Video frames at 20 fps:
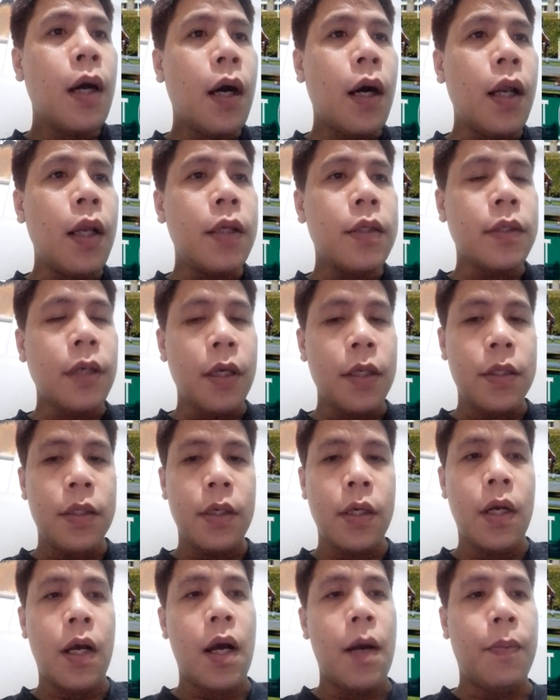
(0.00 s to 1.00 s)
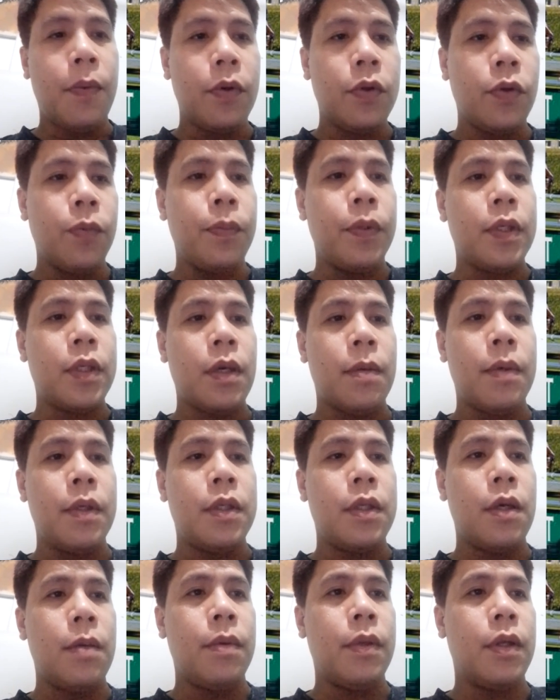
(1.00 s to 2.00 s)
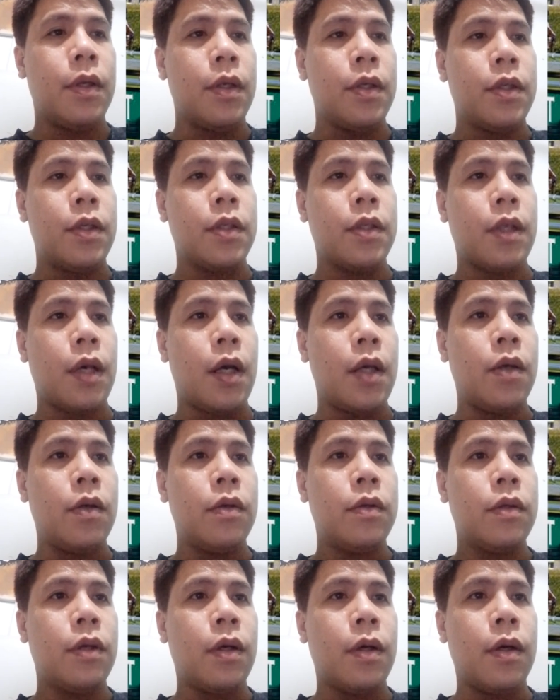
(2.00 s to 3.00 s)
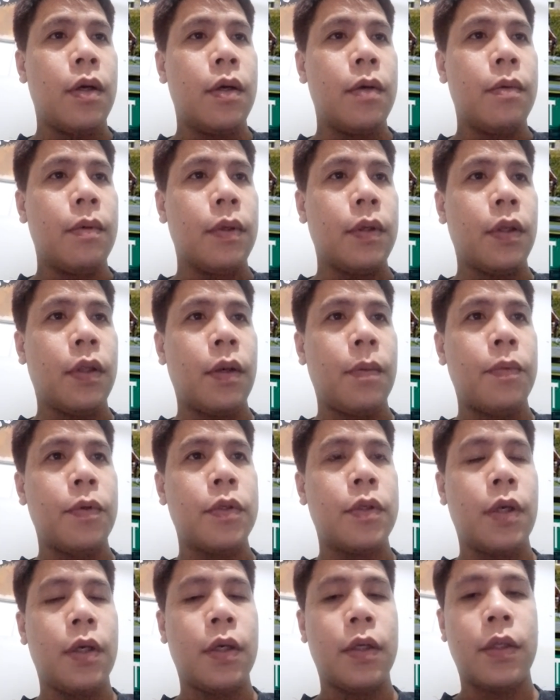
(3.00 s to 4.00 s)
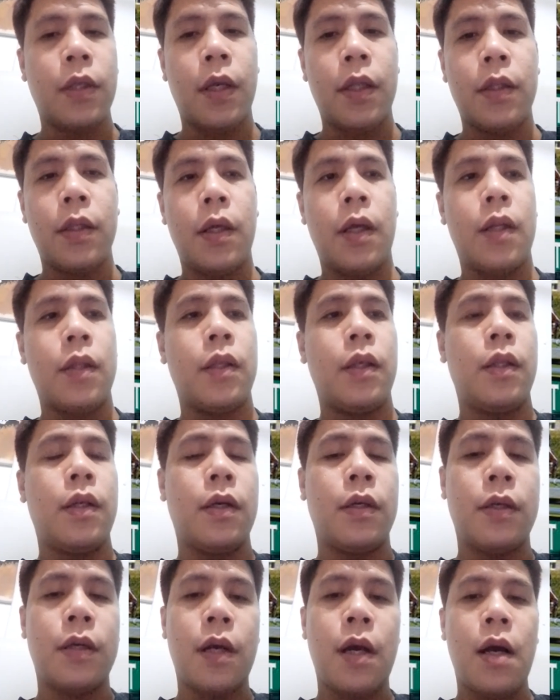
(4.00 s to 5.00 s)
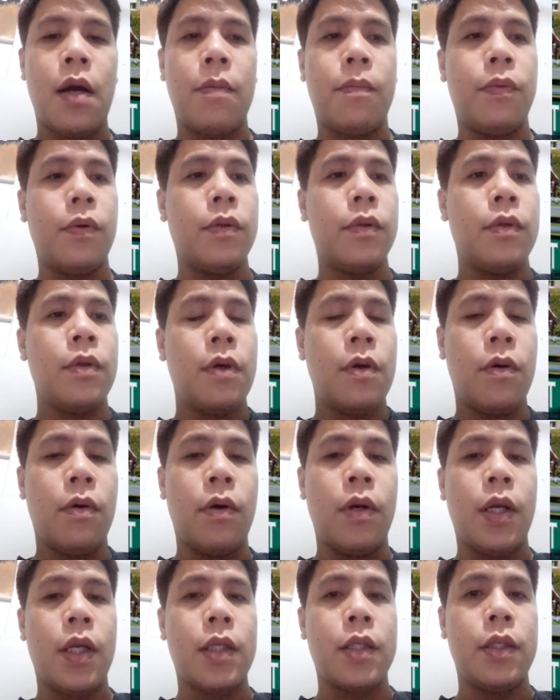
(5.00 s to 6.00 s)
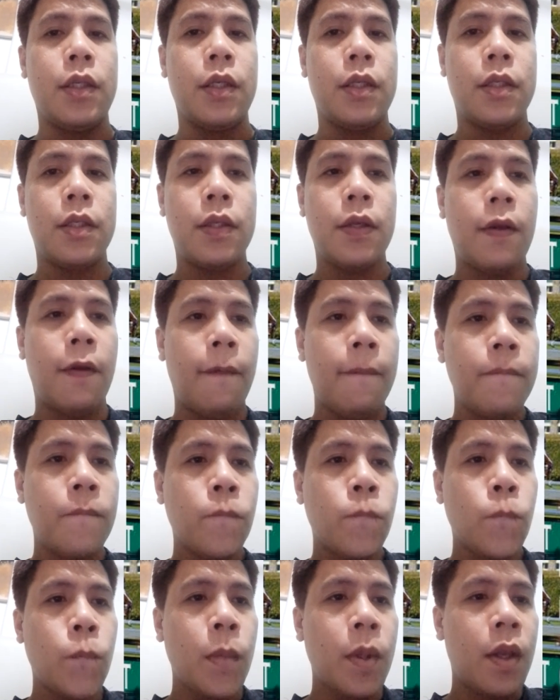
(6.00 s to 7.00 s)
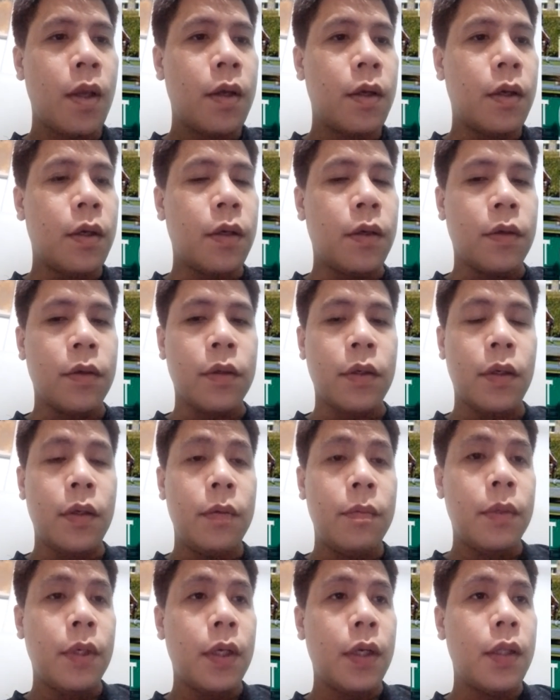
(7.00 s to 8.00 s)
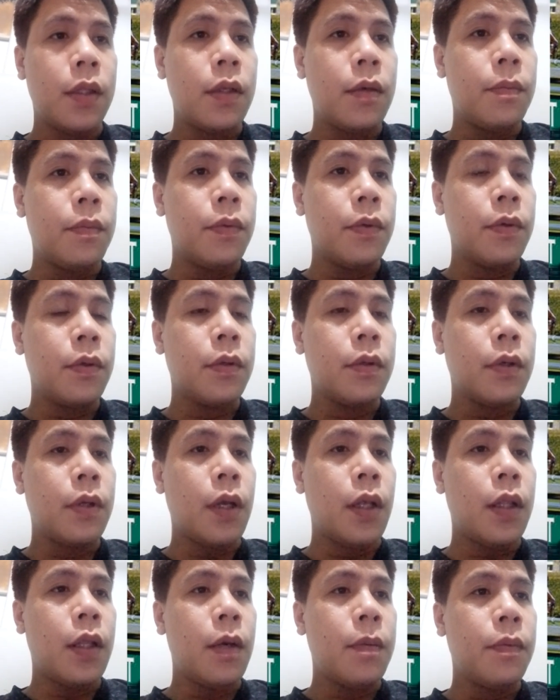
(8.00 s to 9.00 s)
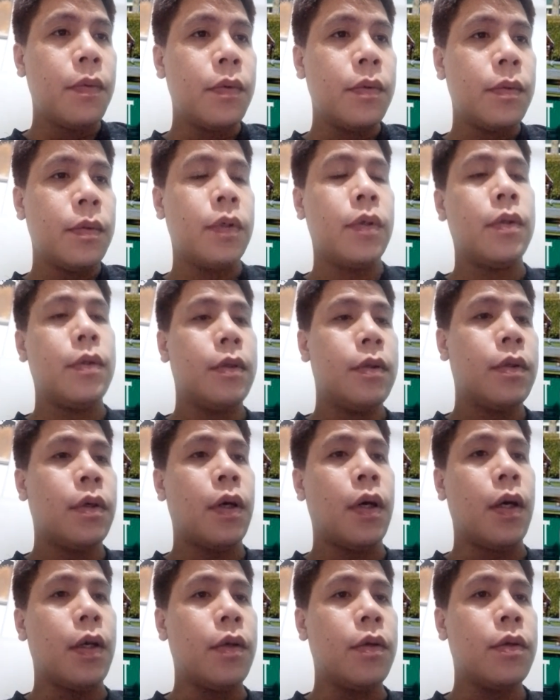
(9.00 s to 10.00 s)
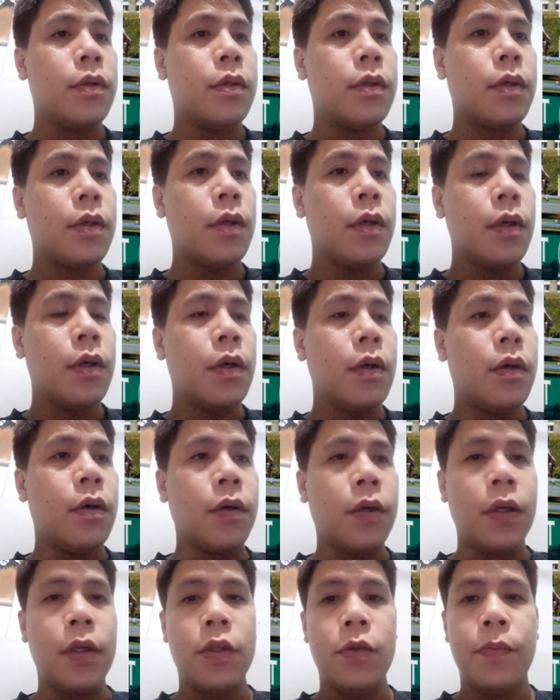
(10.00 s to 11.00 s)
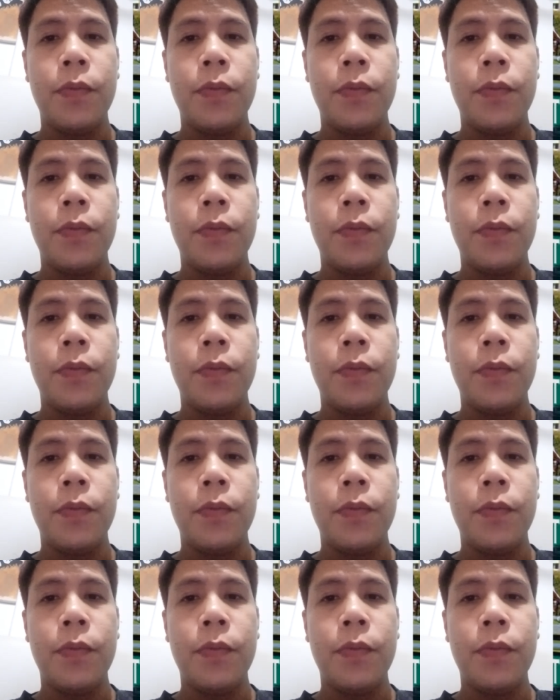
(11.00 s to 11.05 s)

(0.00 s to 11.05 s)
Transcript: alas 6 ng hapon umpisa may 7 races tayo uh, ah, magtatapos ng 9.30 ng hapon o last 10 okay maganda po yung lineup ah, up oh. ayos okay